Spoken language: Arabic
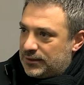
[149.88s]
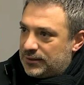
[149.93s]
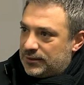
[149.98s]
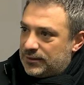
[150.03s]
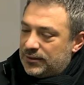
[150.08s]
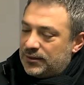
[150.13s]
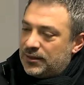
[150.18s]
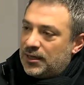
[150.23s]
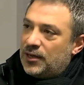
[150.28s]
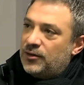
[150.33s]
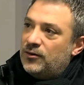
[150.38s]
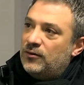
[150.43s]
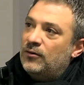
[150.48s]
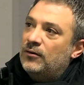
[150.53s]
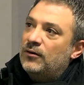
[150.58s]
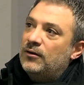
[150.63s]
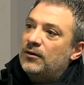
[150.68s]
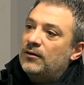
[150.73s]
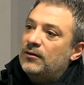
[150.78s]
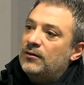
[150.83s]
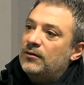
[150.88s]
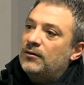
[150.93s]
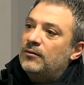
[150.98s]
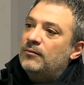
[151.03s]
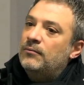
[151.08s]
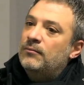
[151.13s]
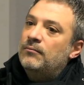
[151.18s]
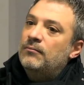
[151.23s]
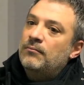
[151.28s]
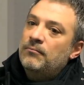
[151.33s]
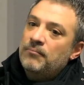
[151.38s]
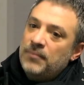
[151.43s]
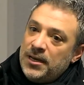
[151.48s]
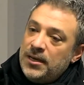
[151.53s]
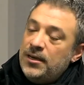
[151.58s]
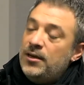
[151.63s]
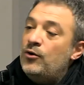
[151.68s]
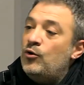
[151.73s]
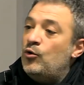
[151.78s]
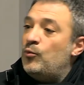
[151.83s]
بقرار من ذاتك
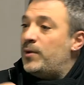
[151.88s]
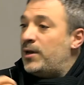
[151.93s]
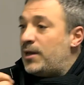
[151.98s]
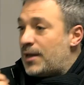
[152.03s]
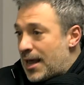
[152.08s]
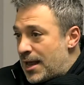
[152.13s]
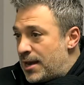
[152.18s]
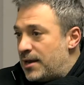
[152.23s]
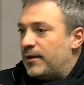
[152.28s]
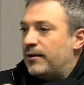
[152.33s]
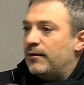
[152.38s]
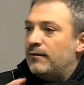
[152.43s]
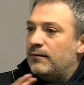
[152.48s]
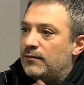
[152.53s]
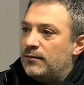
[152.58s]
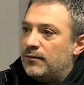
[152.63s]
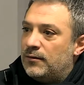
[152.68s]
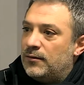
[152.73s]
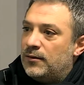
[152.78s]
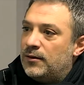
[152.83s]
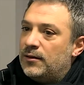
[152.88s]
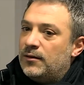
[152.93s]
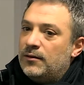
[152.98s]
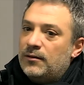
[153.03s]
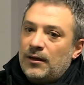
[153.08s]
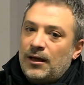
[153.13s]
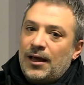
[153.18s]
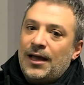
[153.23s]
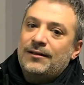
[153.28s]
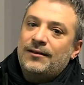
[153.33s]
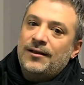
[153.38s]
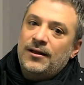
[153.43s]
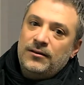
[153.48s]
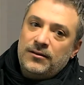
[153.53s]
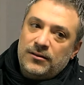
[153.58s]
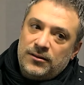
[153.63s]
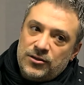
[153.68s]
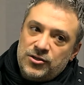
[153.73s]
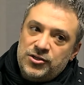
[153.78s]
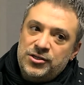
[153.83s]
مني ومن اهلي حلو حتى هن
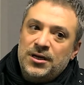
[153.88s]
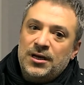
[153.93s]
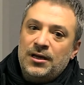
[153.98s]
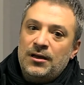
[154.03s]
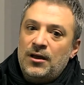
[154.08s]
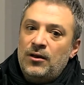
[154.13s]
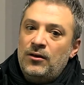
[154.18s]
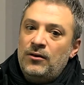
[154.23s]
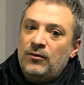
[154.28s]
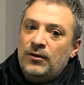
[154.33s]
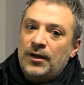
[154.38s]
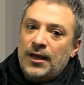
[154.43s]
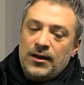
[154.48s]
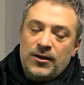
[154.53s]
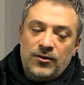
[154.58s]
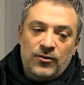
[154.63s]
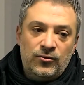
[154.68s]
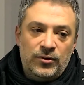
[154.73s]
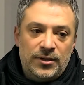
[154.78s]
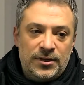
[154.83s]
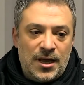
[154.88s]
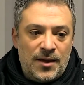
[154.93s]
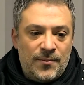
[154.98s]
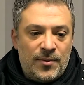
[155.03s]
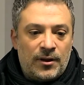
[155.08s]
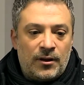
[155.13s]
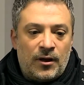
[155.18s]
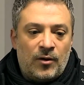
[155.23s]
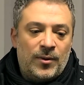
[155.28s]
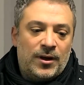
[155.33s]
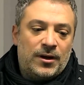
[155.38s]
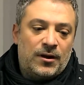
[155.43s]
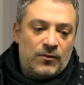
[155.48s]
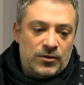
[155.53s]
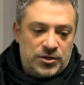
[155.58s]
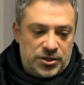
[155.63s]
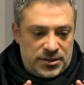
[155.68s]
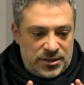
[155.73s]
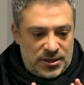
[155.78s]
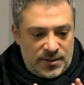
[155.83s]
التشجيع لإلي كانوا يقولوا لي دائما عمر
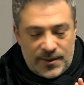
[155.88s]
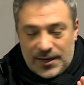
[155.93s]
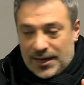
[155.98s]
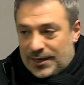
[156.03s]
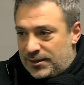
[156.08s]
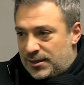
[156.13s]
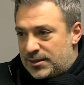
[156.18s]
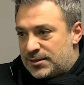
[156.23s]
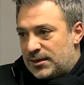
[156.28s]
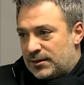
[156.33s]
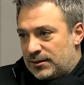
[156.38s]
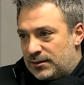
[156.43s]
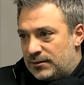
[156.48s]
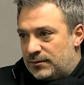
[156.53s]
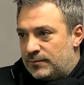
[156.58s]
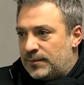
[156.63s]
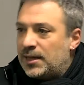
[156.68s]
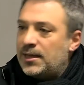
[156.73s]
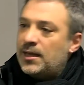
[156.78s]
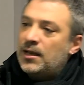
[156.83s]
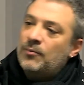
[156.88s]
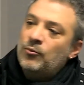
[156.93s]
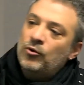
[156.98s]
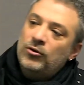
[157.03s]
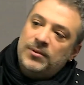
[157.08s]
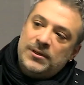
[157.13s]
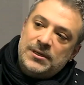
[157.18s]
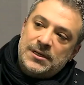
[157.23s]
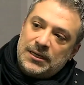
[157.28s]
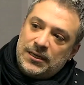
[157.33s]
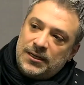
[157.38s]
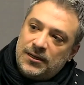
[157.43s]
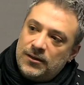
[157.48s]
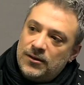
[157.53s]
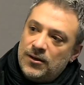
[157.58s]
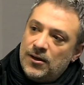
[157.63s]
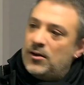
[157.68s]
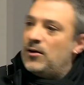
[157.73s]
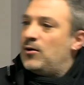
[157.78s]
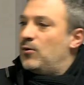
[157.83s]
اول شيء انتبه على درسك بعدين اعمل بدك اياه
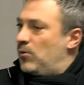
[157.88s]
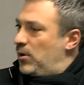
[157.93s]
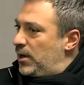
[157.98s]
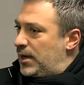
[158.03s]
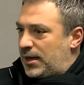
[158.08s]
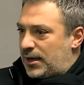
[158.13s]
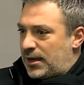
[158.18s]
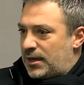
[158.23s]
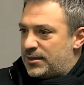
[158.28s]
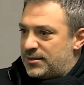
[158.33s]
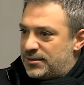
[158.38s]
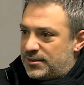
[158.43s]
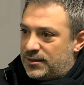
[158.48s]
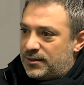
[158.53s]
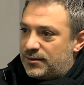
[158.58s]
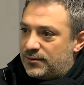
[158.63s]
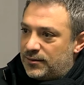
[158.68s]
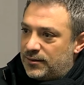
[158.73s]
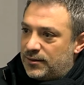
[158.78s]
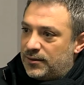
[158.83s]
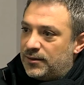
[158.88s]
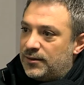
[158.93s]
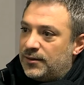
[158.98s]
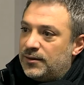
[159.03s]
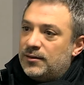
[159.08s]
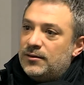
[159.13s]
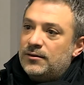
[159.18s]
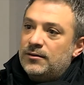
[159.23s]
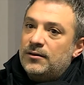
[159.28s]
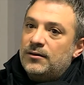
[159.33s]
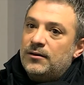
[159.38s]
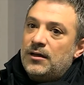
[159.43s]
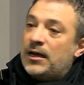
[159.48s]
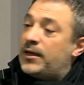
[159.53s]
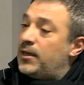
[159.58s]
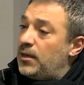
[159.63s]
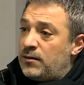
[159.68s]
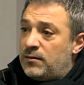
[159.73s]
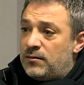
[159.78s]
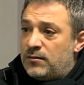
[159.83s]
وهيك كان يصير مقتنع؟
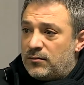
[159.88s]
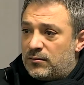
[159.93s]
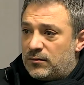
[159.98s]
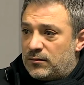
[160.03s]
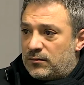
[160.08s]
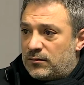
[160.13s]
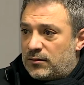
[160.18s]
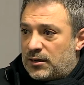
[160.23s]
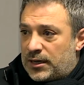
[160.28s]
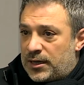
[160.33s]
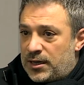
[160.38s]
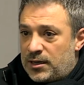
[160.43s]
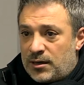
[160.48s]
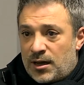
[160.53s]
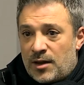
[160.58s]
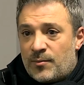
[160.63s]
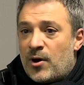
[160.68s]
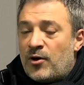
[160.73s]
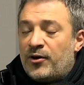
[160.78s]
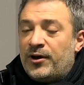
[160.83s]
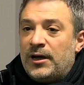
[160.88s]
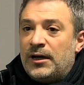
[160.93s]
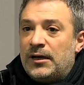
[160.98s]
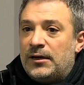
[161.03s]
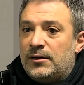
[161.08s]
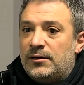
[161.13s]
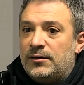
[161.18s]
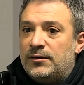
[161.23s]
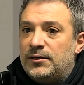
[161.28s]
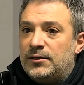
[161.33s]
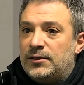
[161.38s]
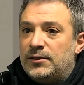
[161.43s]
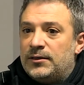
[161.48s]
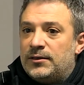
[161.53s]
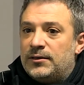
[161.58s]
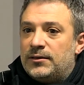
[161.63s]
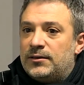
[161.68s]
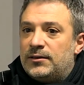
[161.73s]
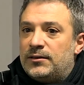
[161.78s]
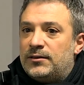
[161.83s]
اكيد اكيد كان معهم حق
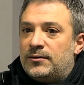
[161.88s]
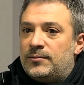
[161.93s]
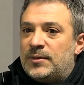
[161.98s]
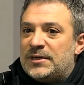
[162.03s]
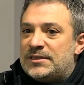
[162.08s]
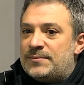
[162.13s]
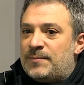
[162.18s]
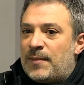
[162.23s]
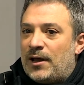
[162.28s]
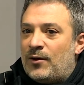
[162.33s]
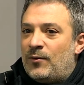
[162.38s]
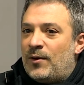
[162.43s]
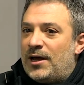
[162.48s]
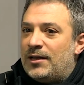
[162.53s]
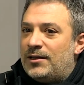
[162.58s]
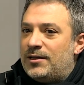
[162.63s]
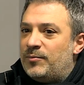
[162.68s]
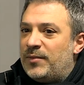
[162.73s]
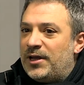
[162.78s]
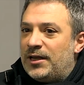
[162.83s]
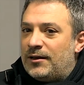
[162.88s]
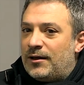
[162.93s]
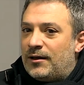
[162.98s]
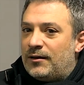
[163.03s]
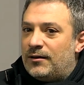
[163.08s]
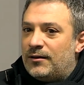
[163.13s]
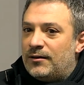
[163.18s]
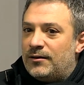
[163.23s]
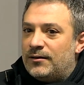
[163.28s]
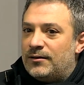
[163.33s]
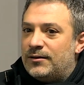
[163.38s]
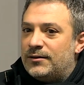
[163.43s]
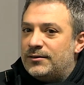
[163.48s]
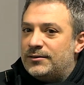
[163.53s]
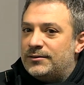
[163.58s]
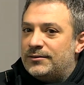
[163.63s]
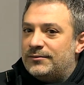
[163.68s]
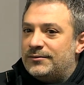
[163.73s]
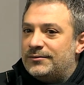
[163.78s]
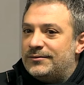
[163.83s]
بس مع الوقت يمكن انا
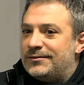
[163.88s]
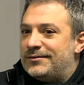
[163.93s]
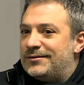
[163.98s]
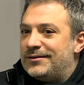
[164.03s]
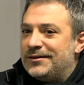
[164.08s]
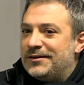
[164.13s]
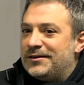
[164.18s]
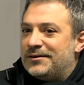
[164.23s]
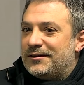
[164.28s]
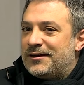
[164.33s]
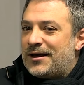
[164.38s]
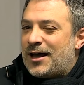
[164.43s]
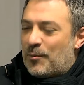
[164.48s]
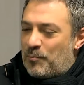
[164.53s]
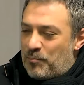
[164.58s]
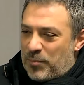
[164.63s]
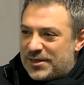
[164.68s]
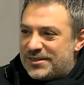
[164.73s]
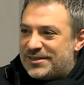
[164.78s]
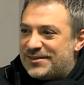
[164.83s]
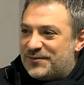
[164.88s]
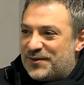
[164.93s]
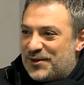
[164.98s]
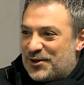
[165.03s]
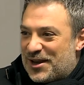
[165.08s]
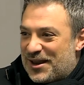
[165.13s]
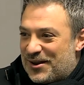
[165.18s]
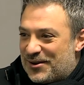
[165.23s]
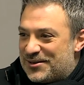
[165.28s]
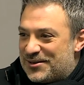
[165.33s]
خبصت فيها انا